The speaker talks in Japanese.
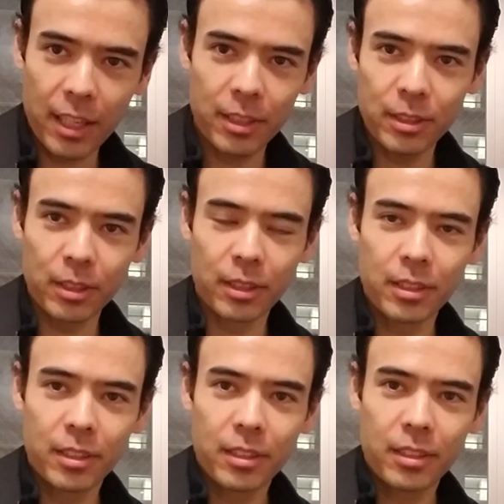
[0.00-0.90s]
いる
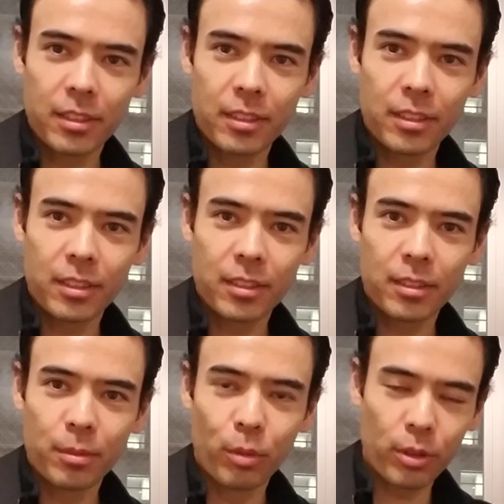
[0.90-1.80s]

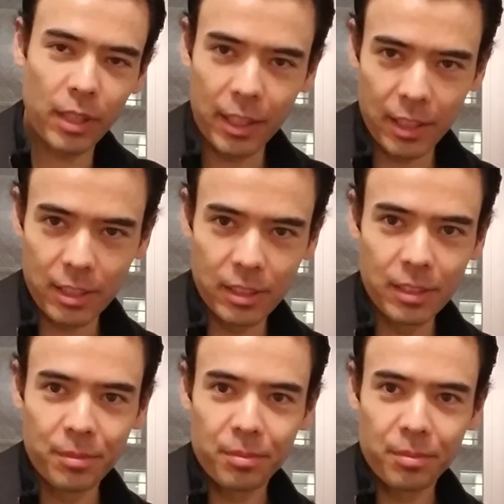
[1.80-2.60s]
ものなんです。